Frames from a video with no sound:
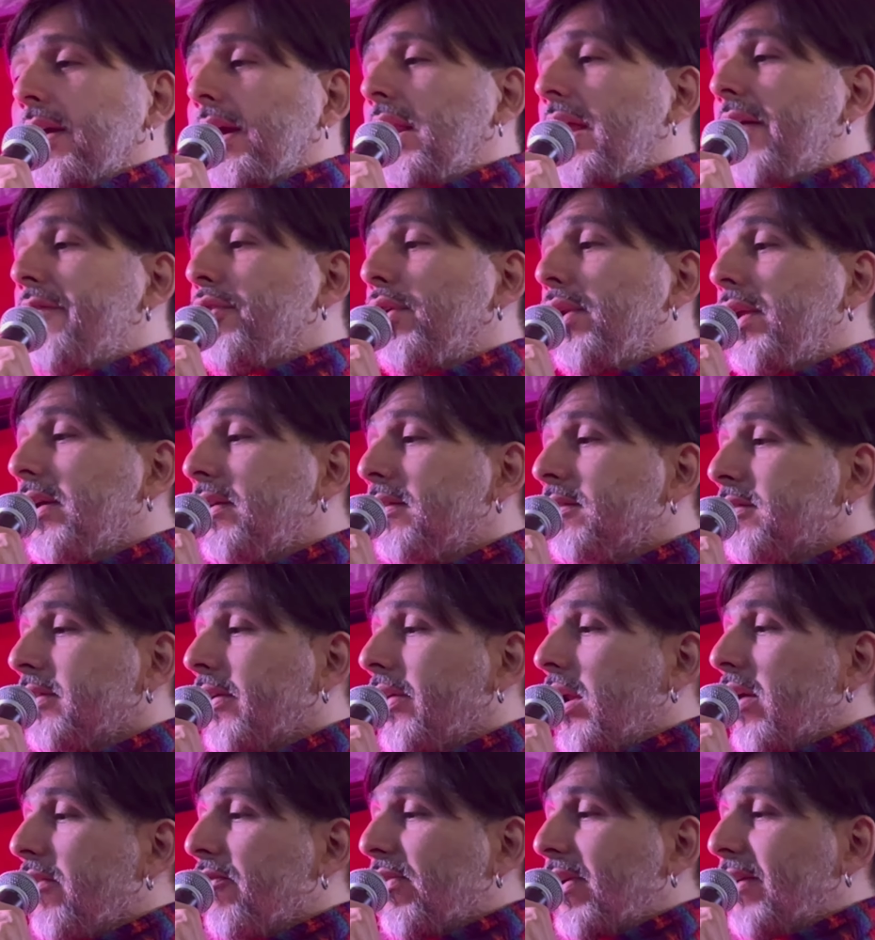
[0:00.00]
que la violencia de
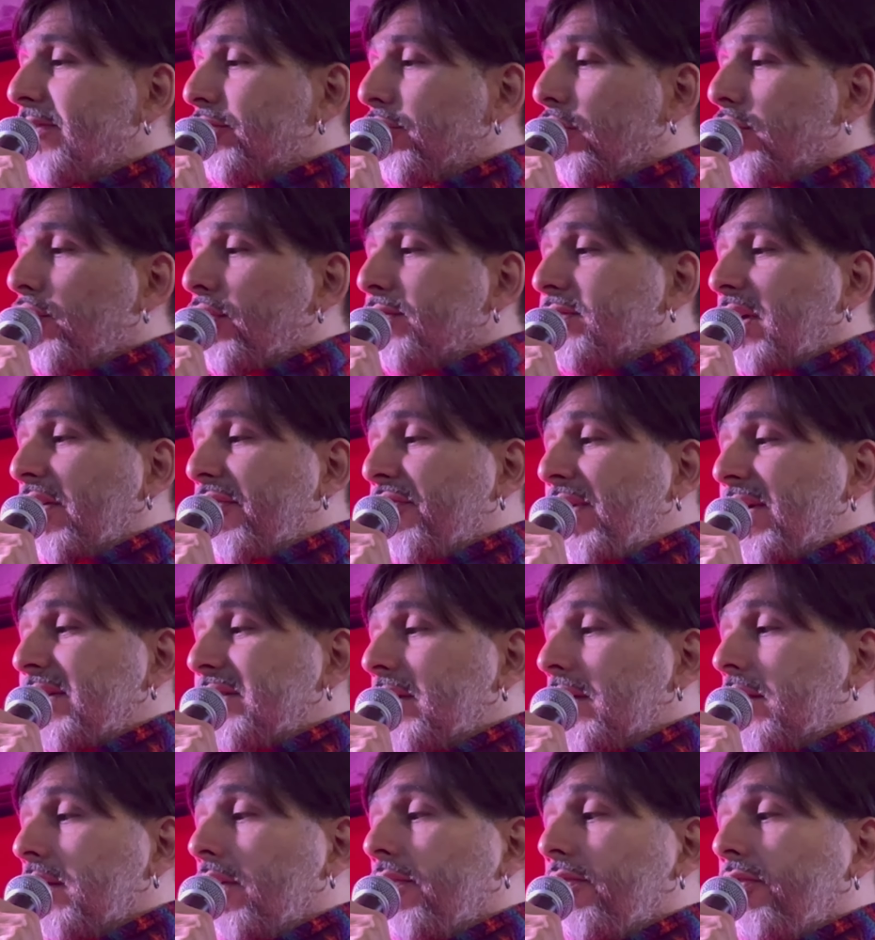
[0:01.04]
la inflación nos
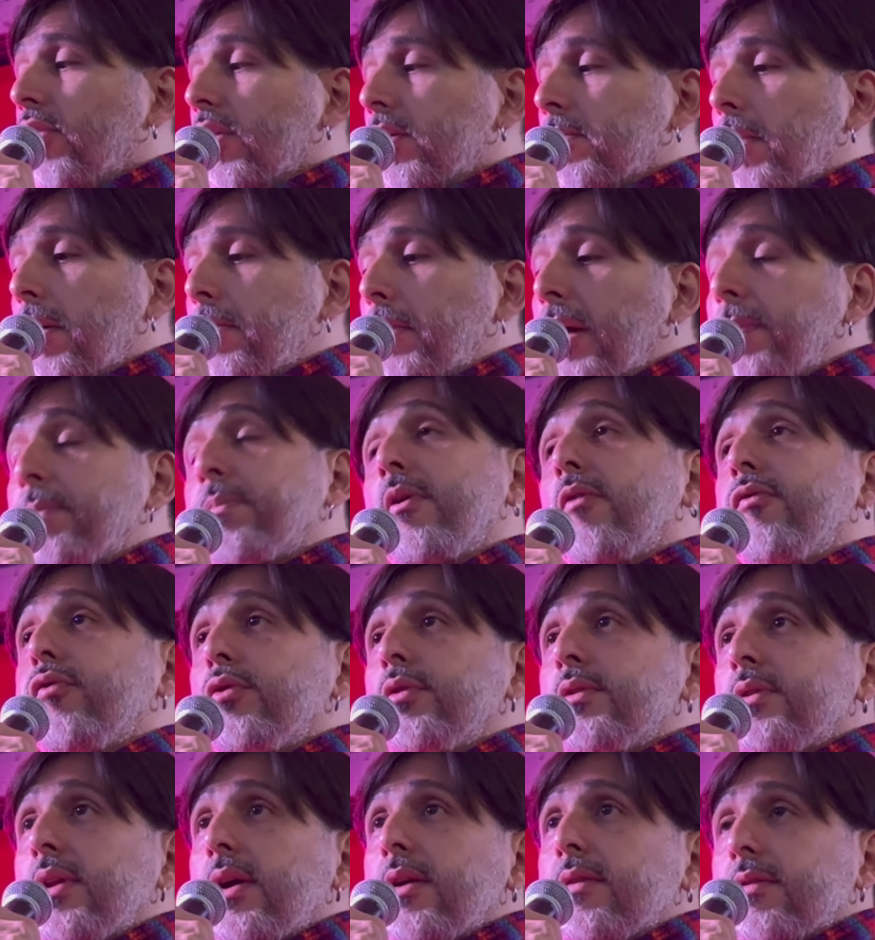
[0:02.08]
afecta de forma más
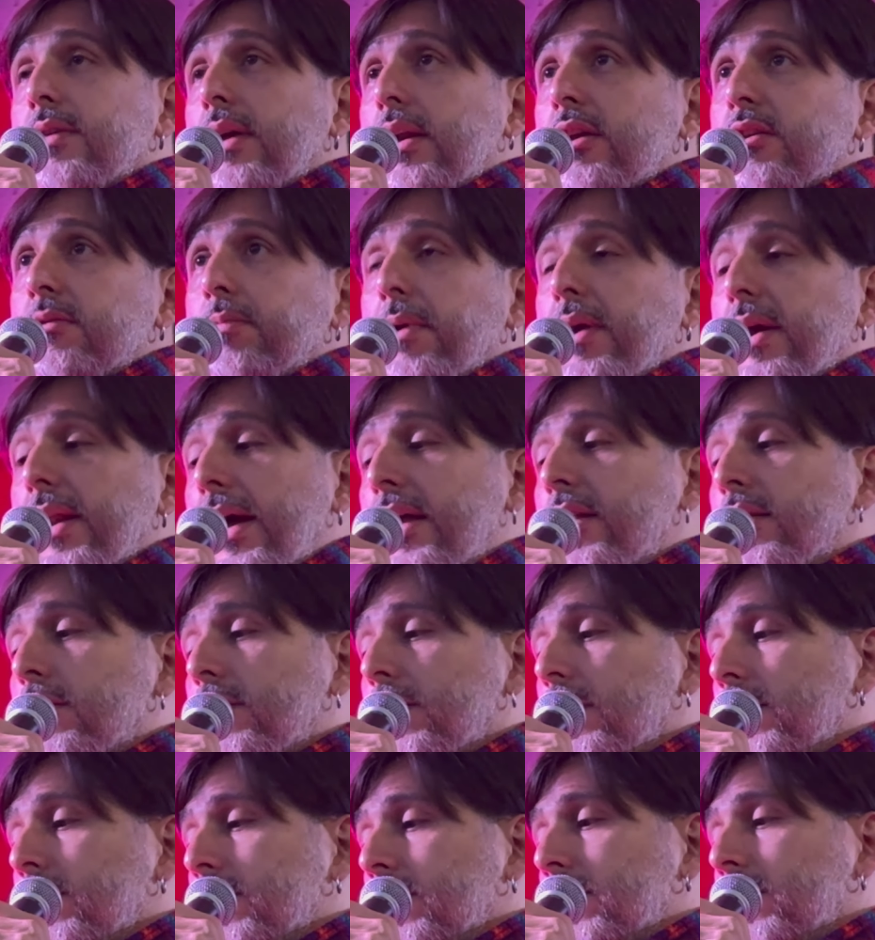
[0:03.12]
profunda a los
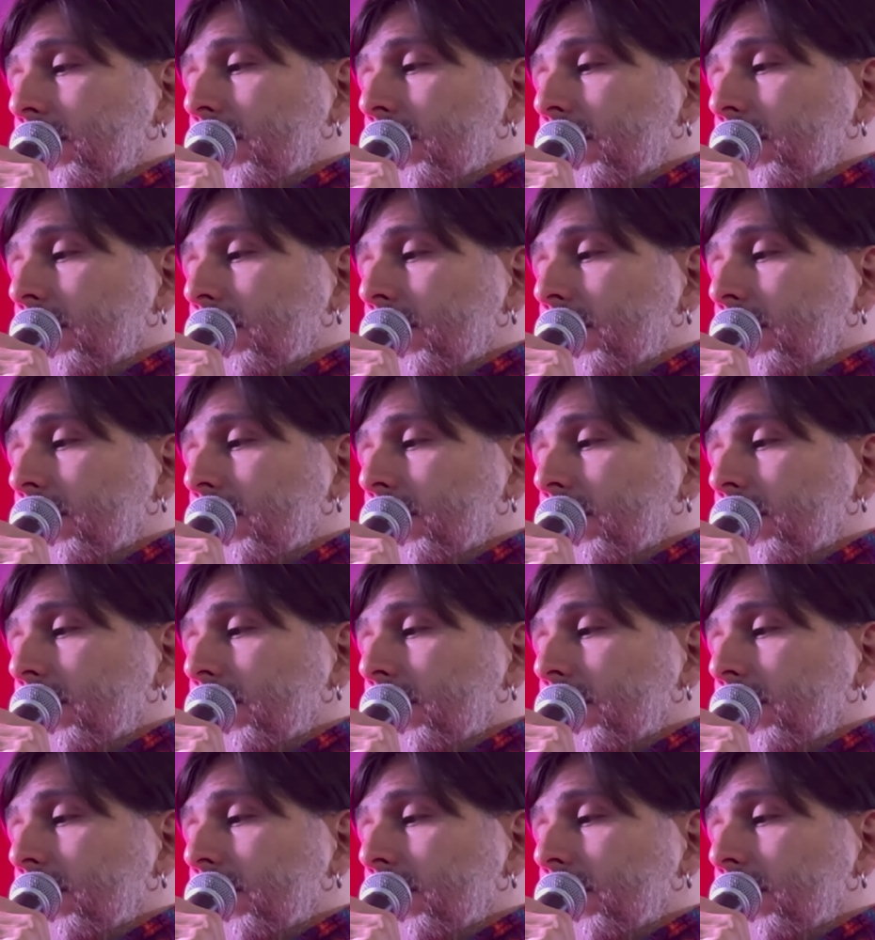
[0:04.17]
migrantes,